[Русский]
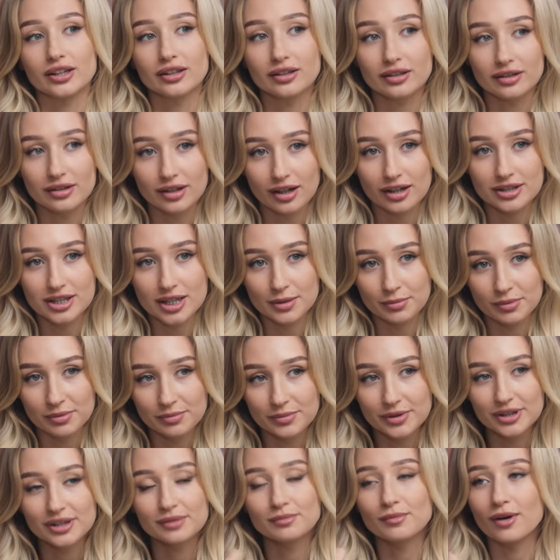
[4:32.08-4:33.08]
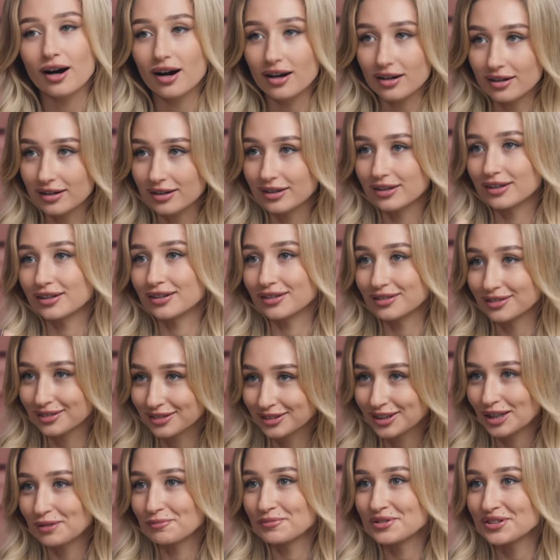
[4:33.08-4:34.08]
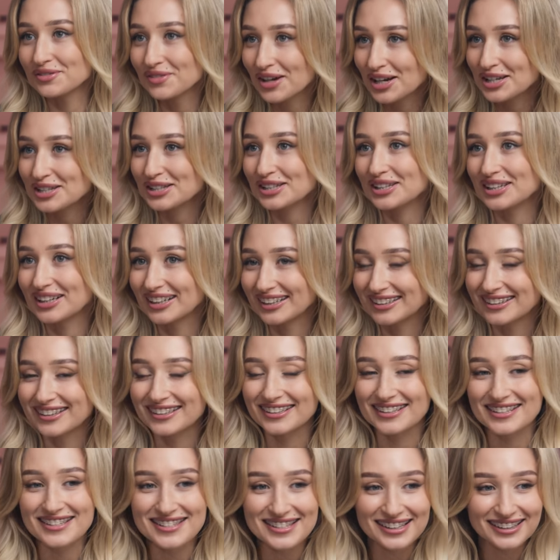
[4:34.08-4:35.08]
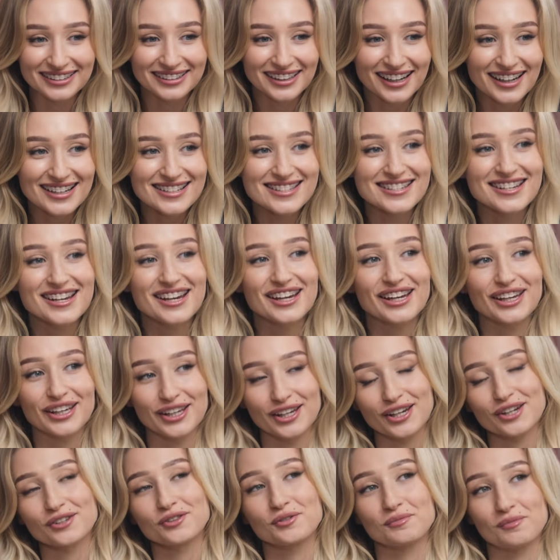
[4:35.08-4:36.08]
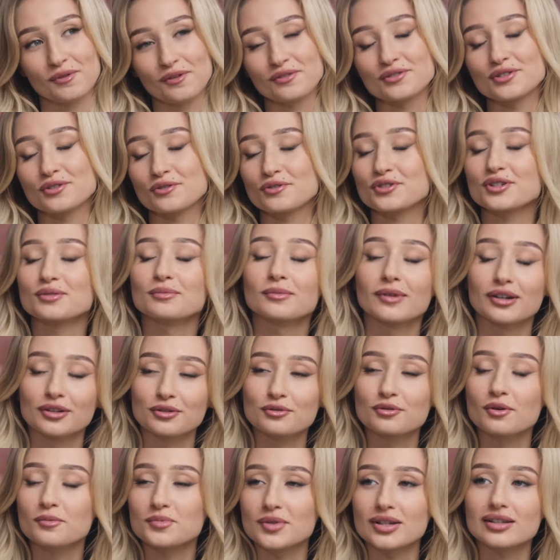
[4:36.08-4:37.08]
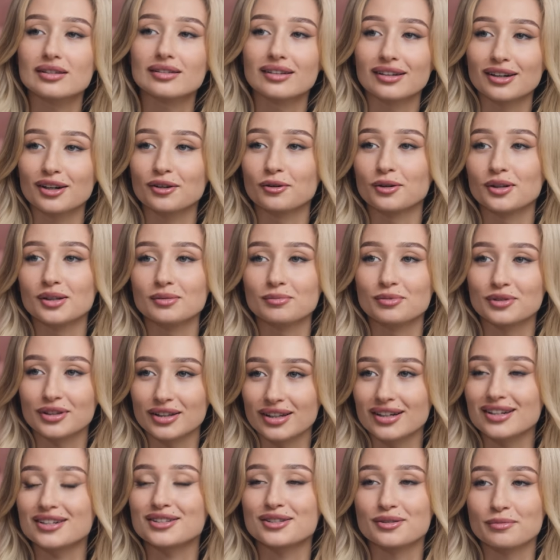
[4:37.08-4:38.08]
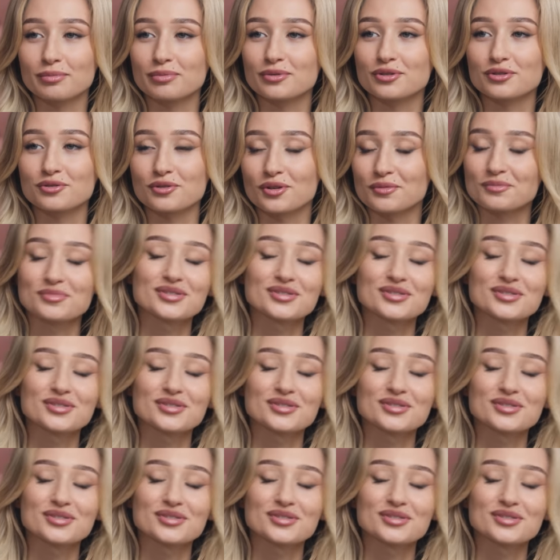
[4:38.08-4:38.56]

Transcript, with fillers: и хотя бы минимально э, там связки как-то разогнать. И я думаю, в следующем году обязательно какой-нибудь трек запишу,